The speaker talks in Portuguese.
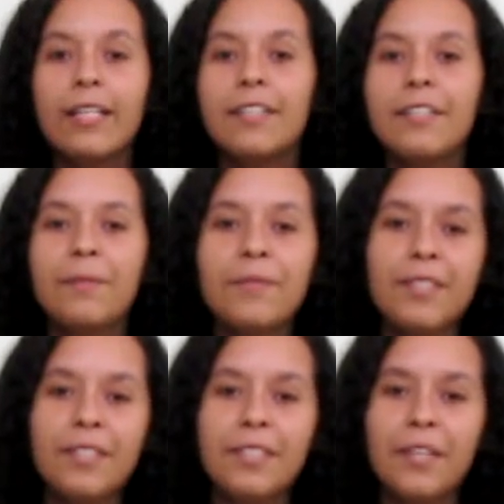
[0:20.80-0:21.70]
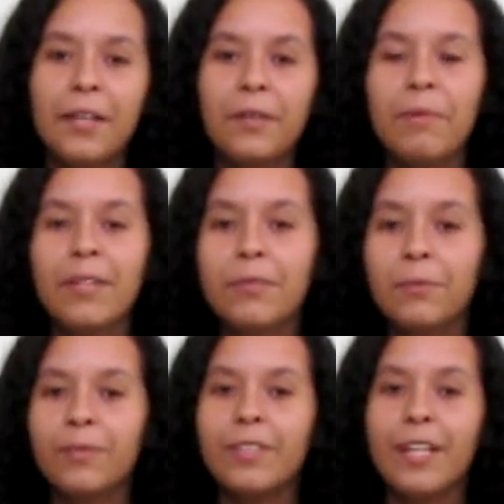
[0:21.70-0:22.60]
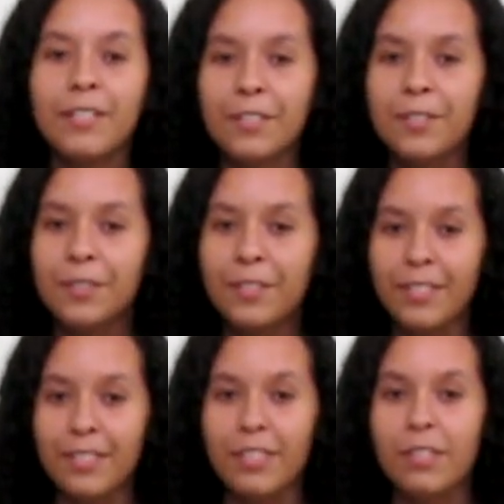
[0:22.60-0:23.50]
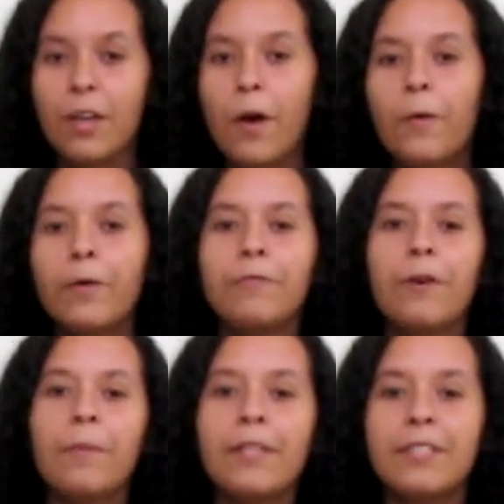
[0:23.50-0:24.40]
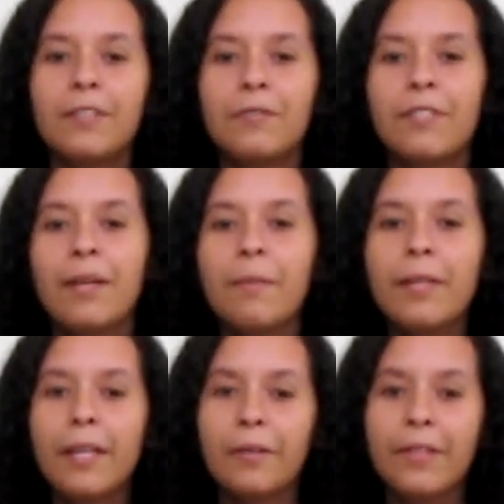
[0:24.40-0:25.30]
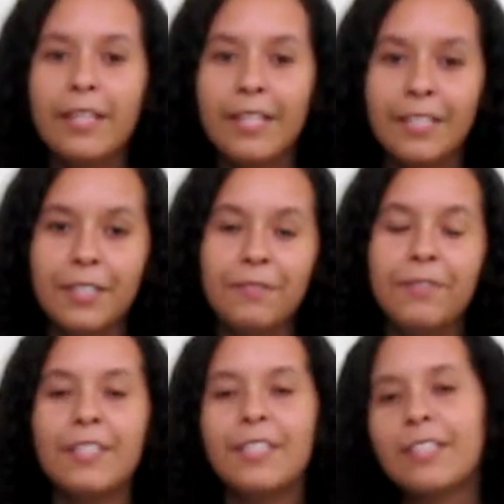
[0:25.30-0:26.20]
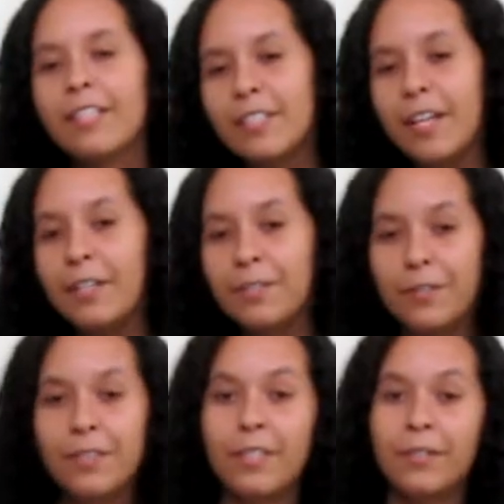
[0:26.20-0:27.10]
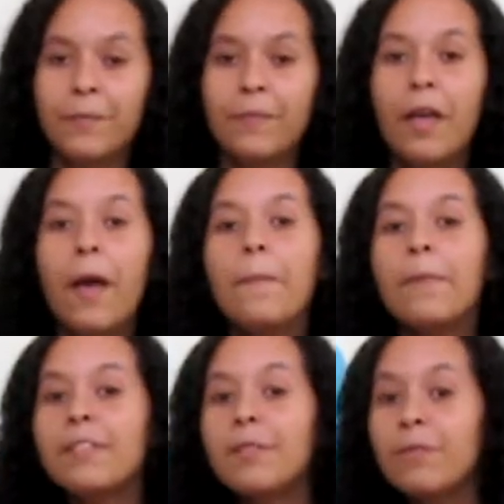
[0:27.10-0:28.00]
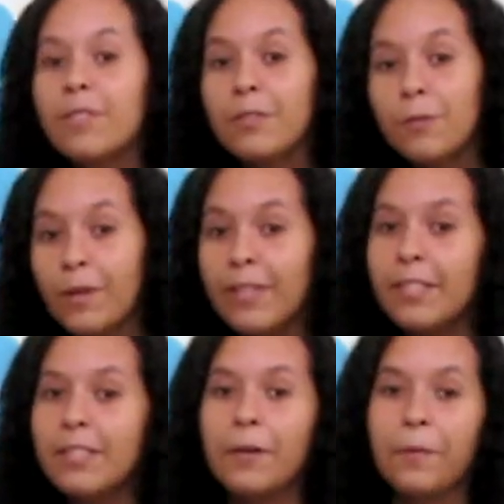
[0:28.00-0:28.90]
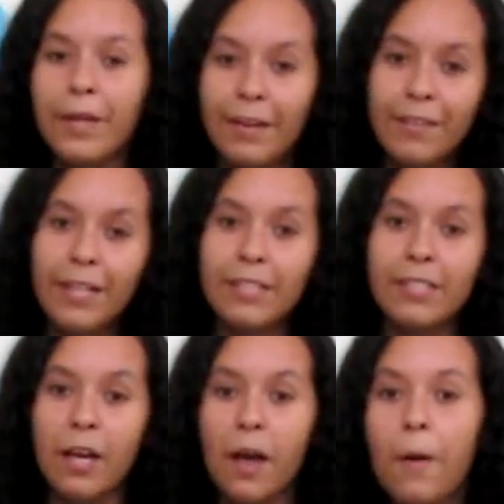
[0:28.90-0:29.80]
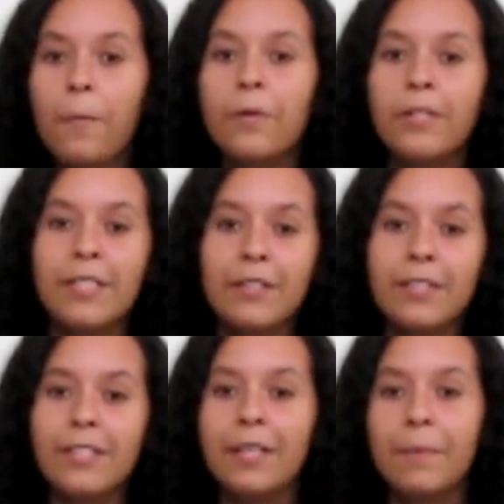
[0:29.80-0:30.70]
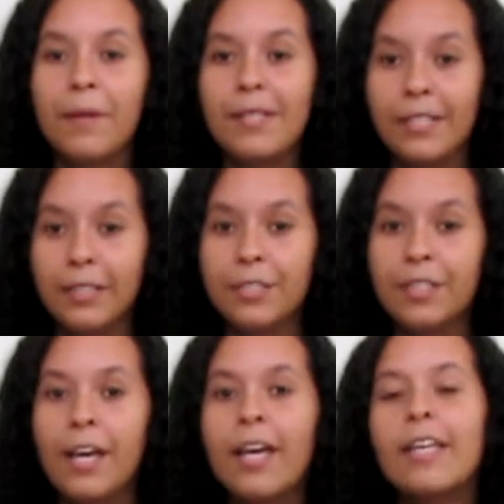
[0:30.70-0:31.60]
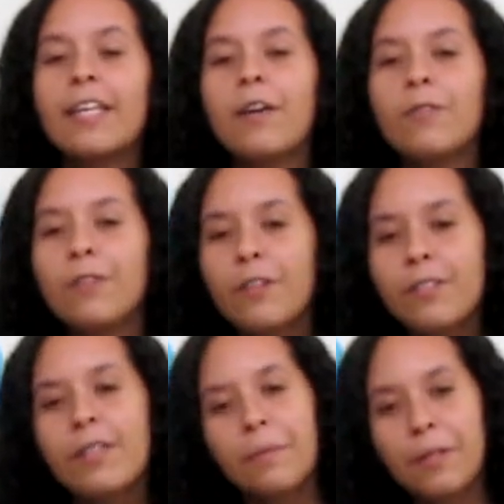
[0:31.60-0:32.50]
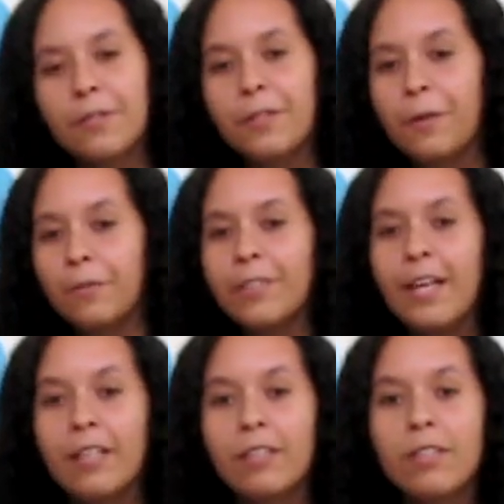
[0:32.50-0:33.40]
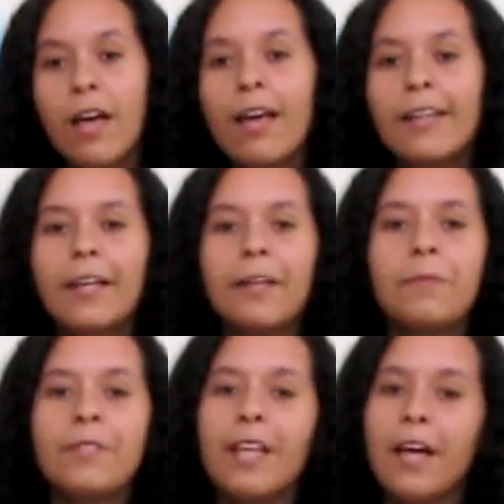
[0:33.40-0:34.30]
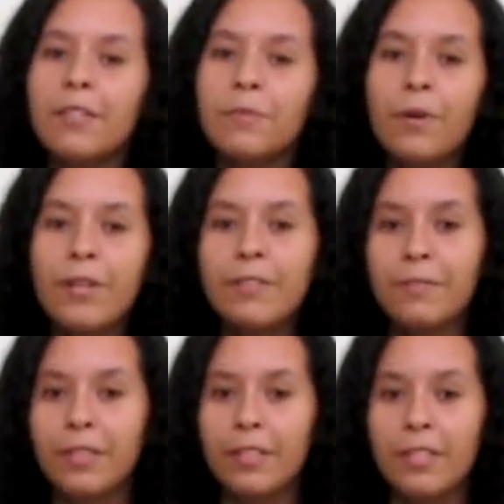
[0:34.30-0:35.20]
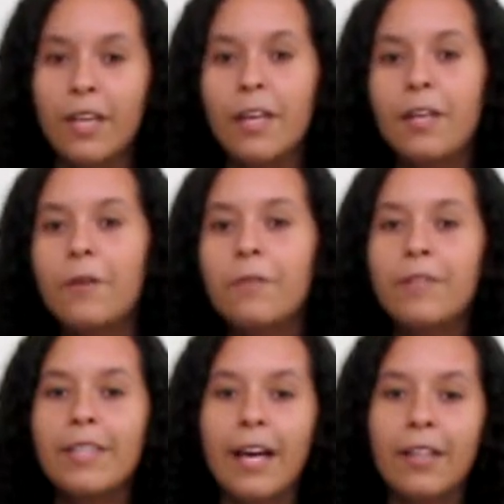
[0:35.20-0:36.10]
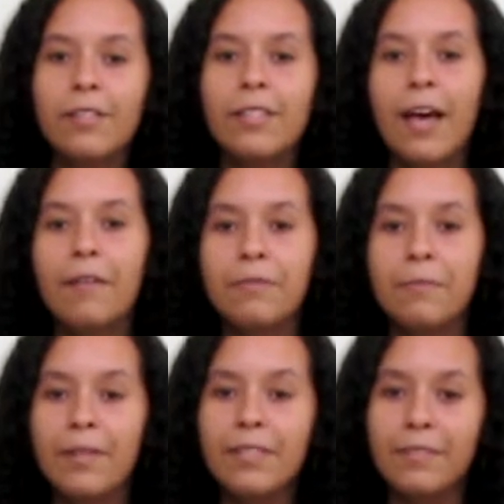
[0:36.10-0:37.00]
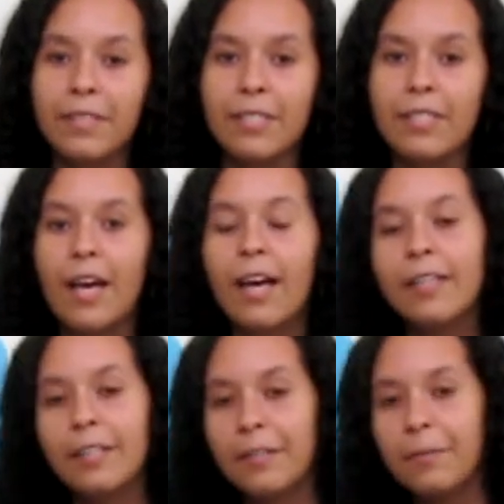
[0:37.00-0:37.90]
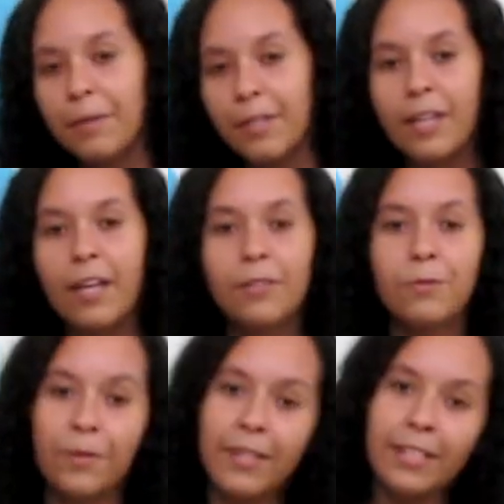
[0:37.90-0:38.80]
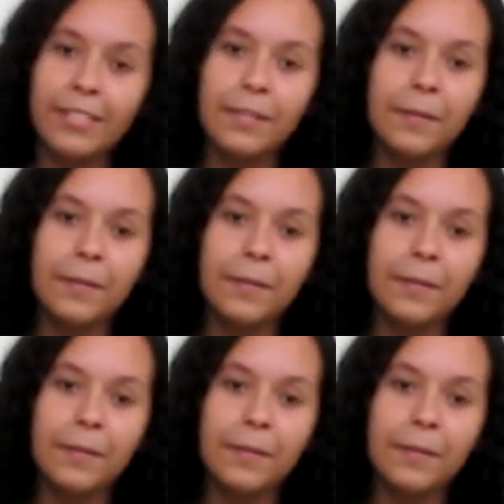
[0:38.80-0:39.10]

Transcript: estamos iniciando mais um Jardim de Notícias, o informativo semanal da Igreja Adventista de Jardim Cruzeiro. Pedimos a sua atenção e reverência, pois Deus está presente, e aos nossos amigos e convidados, queremos dar as boas-vindas e convidá-los a vir mais vezes. Aqui também é a sua casa.